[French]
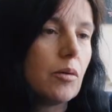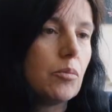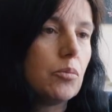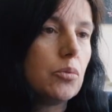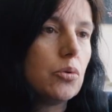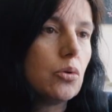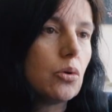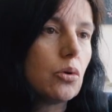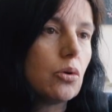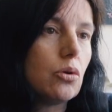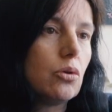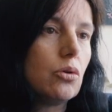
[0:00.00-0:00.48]

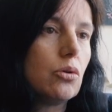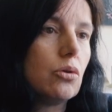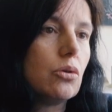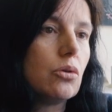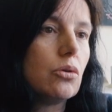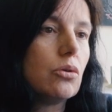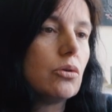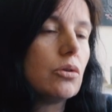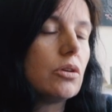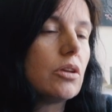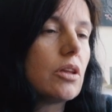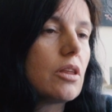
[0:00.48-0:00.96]
Pour
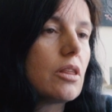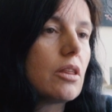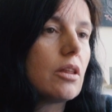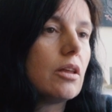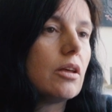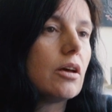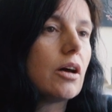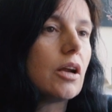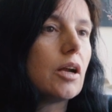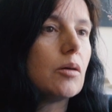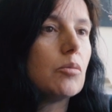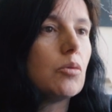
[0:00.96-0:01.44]
le
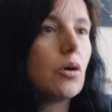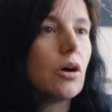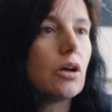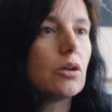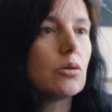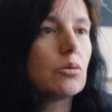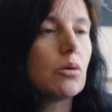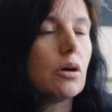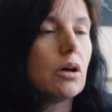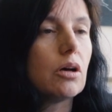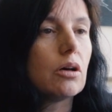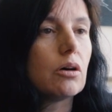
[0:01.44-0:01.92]
tester en
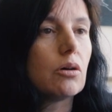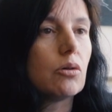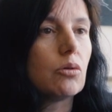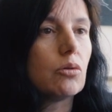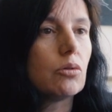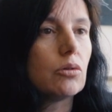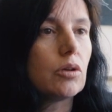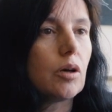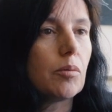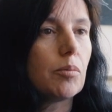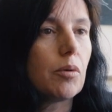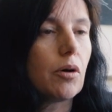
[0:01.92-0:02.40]
laboratoire,
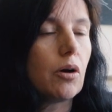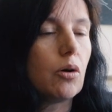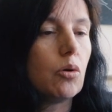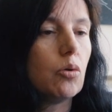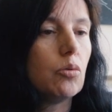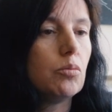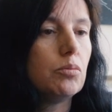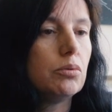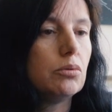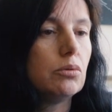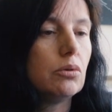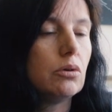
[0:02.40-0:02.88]
on apprend
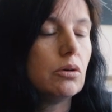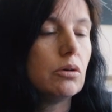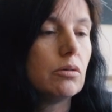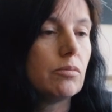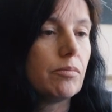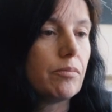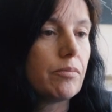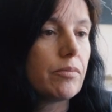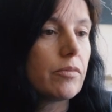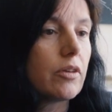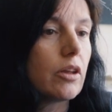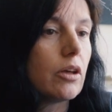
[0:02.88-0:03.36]
aux poules
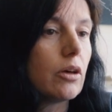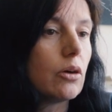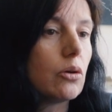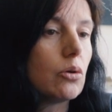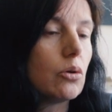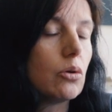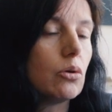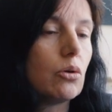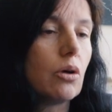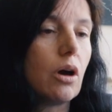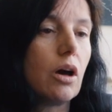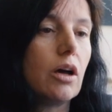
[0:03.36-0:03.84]

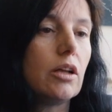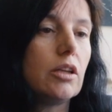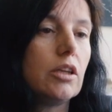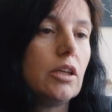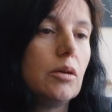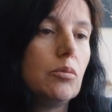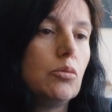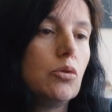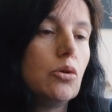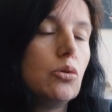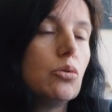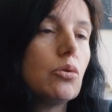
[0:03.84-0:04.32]
qu'un
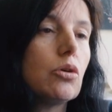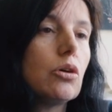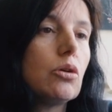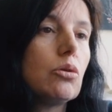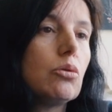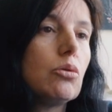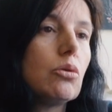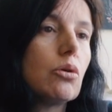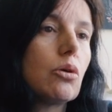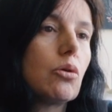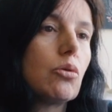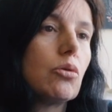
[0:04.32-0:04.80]
type de
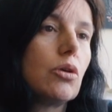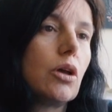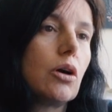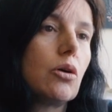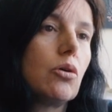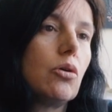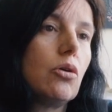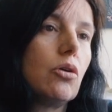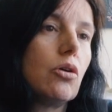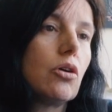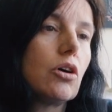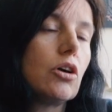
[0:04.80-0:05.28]
nourriture qu'on a
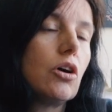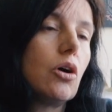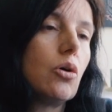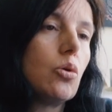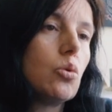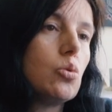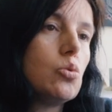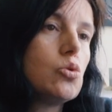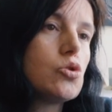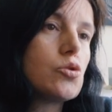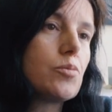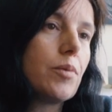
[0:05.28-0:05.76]
coloré en
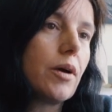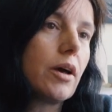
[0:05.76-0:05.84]
rouge,